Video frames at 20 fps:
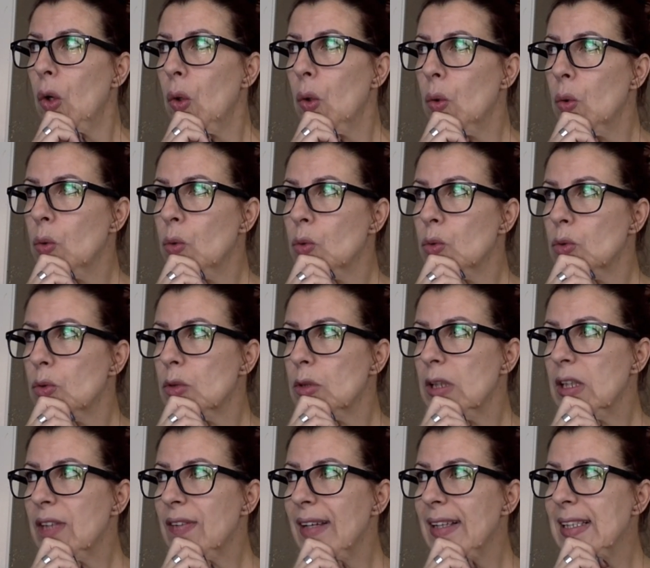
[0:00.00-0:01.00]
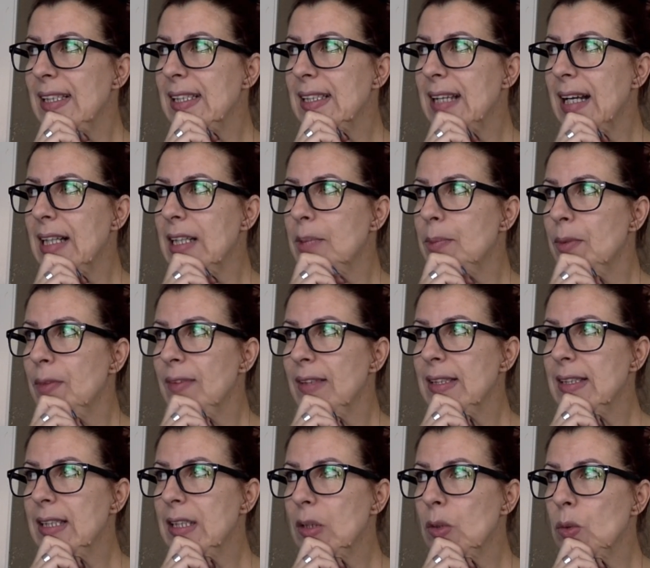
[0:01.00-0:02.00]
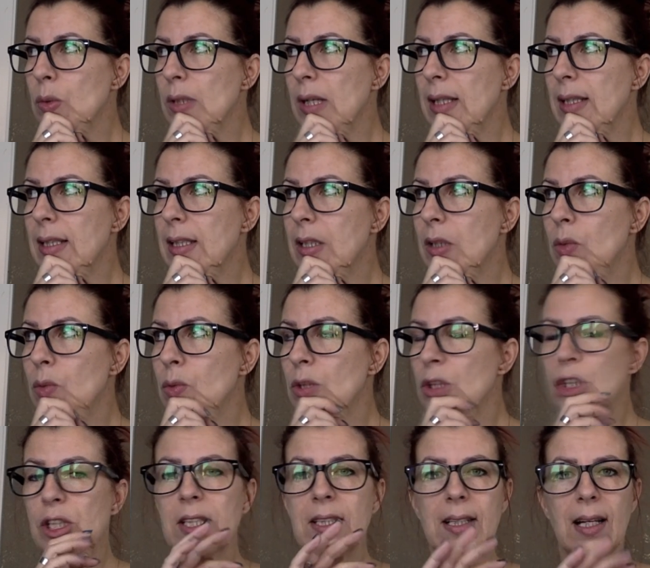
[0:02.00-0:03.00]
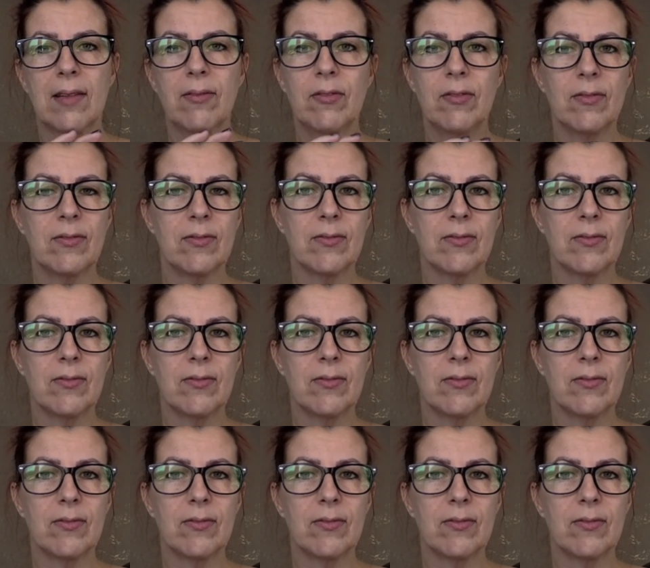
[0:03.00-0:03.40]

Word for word: und ich weiß jetzt gar nicht mehr, was der großartige Unterschied hat,